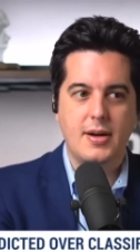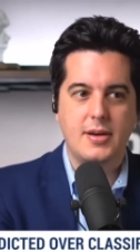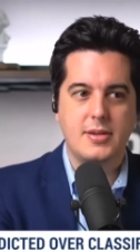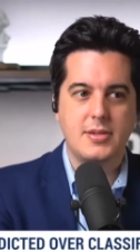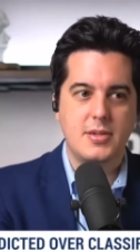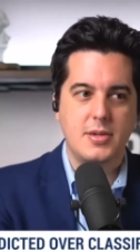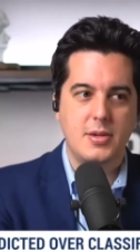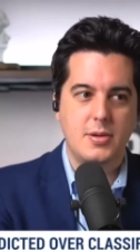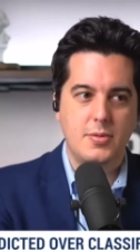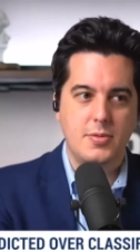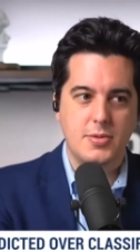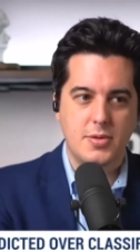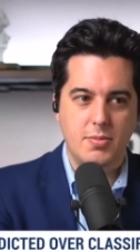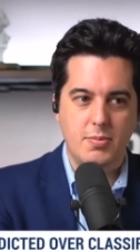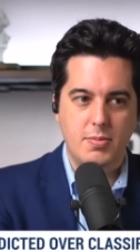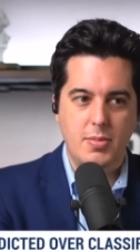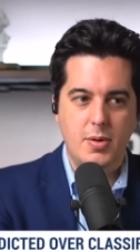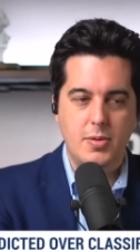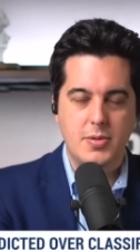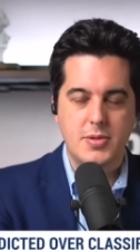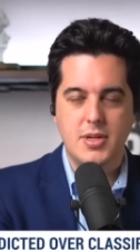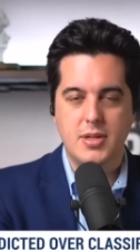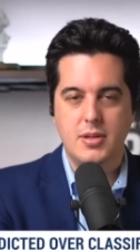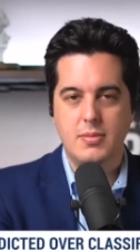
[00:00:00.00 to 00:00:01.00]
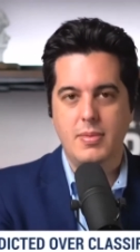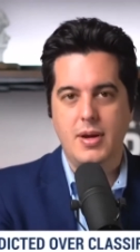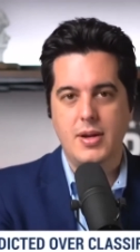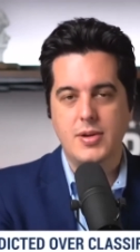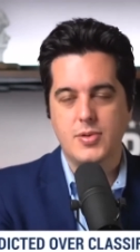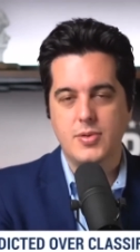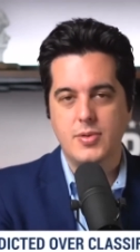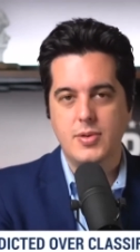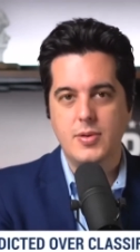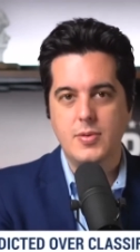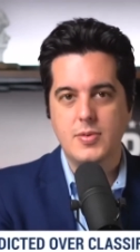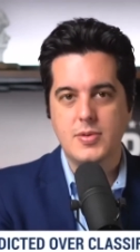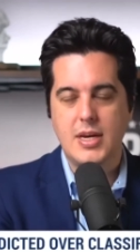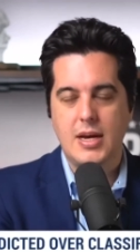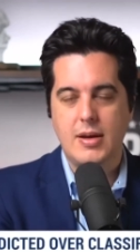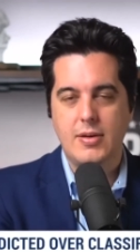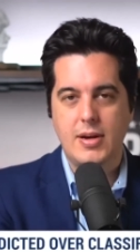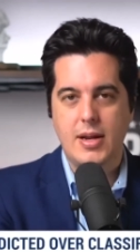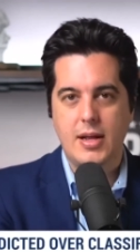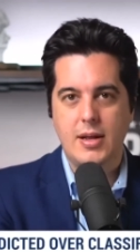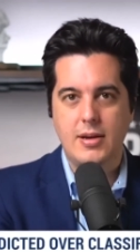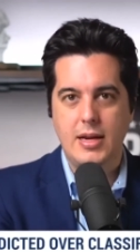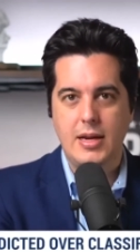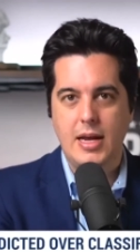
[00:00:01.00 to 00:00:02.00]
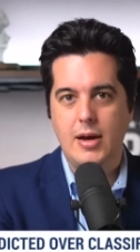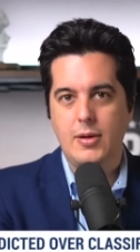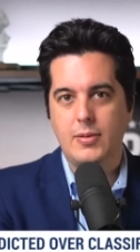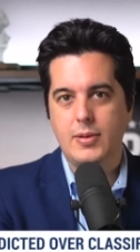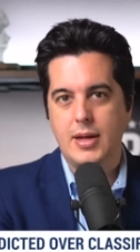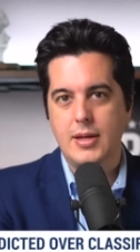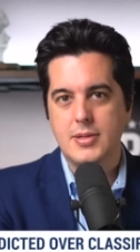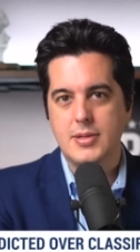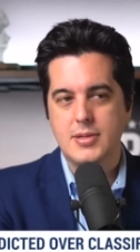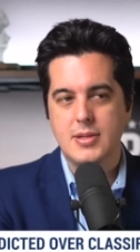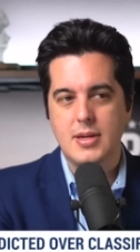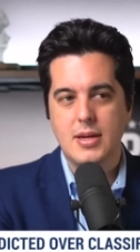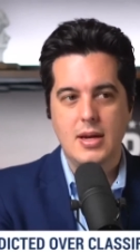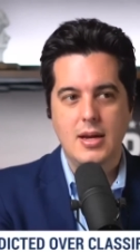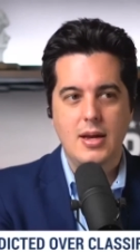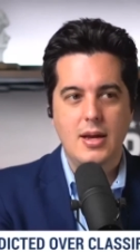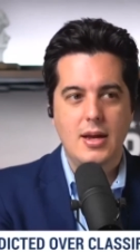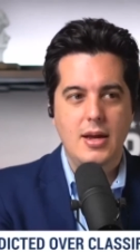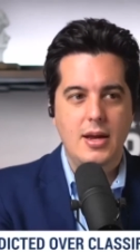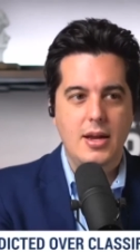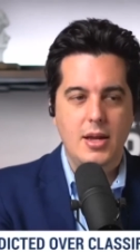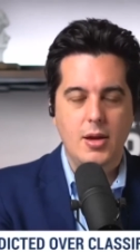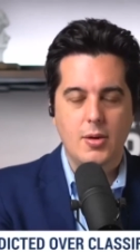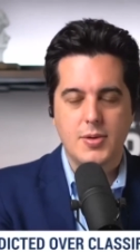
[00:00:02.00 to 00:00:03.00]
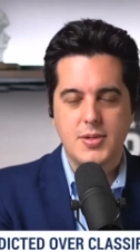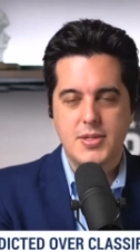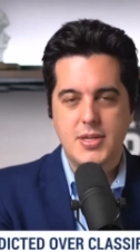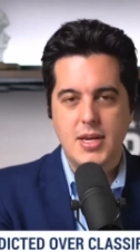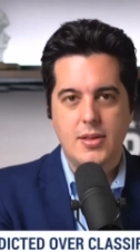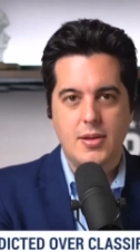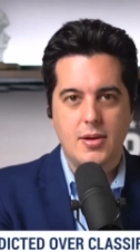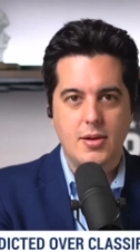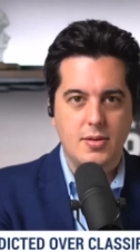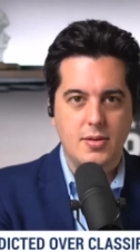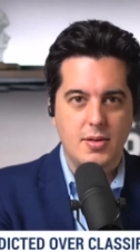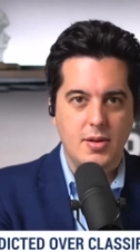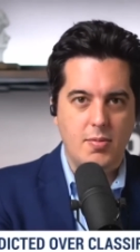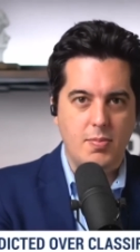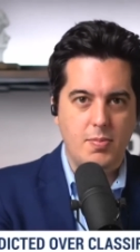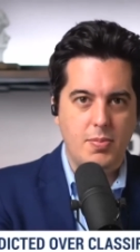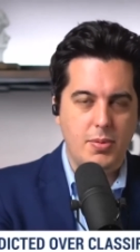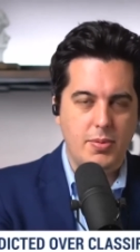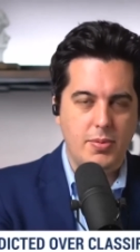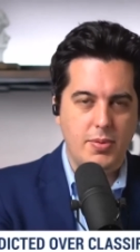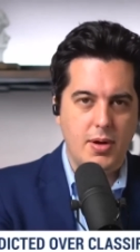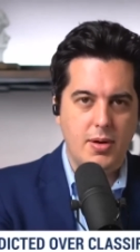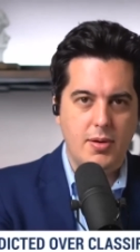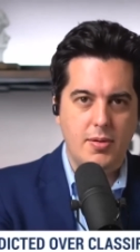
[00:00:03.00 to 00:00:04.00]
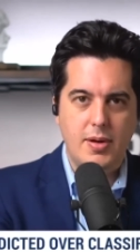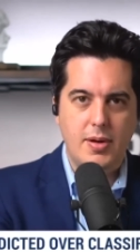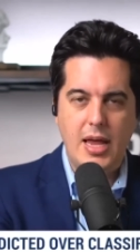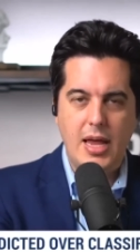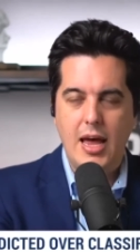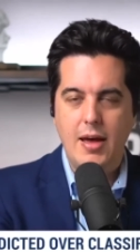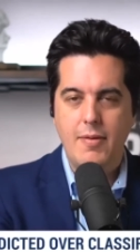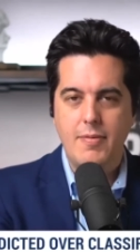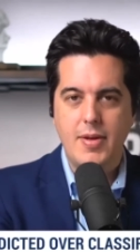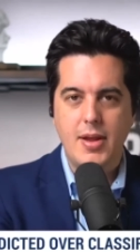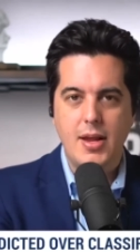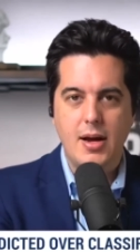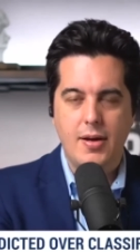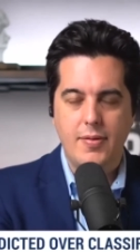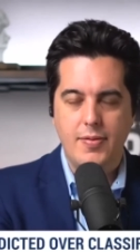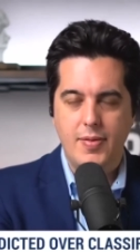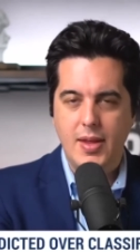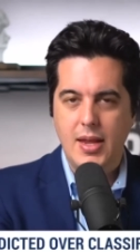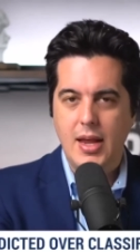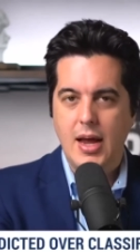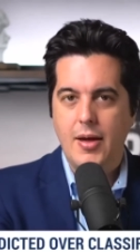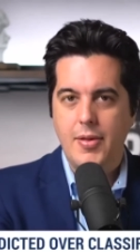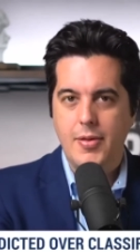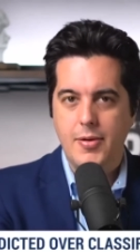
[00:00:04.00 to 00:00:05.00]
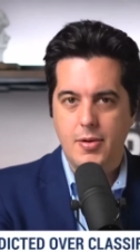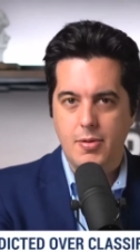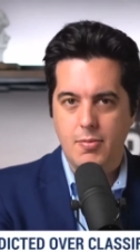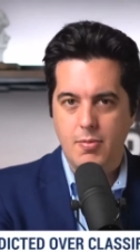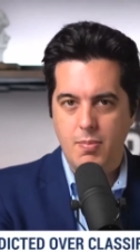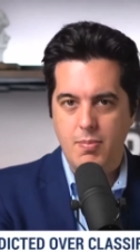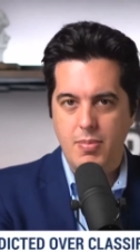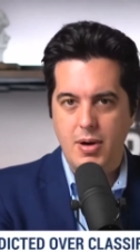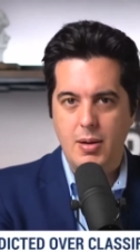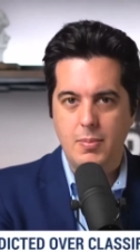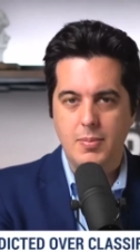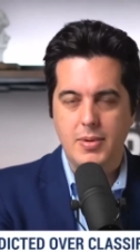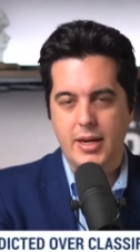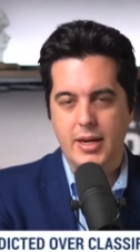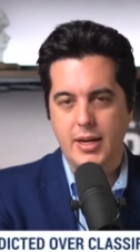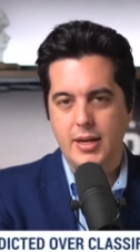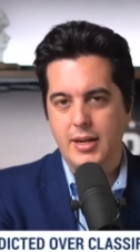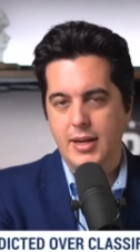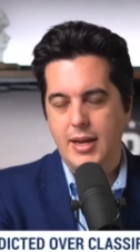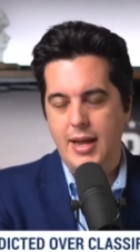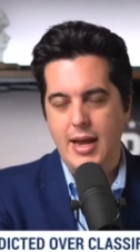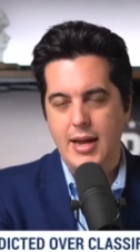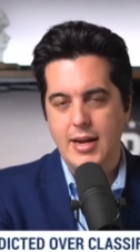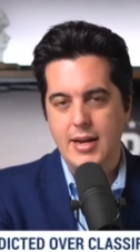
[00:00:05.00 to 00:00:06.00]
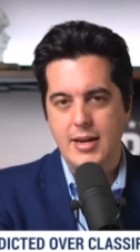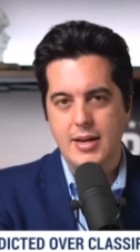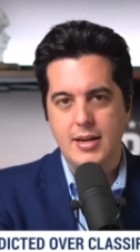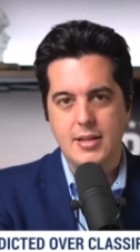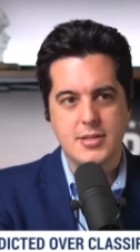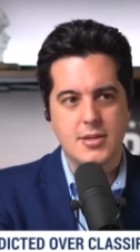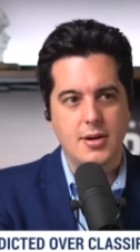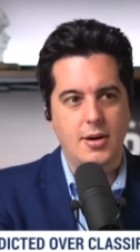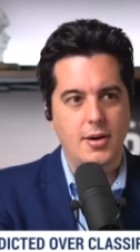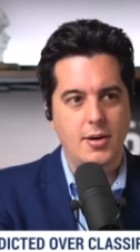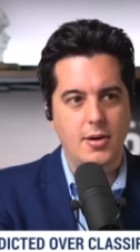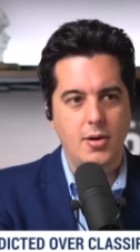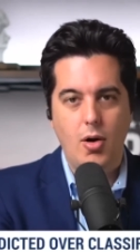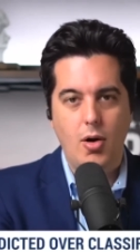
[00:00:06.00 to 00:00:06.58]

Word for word: E Fox News e la maggior parte dei principali notiziari ospitano sempre gli altri candidati repubblicani,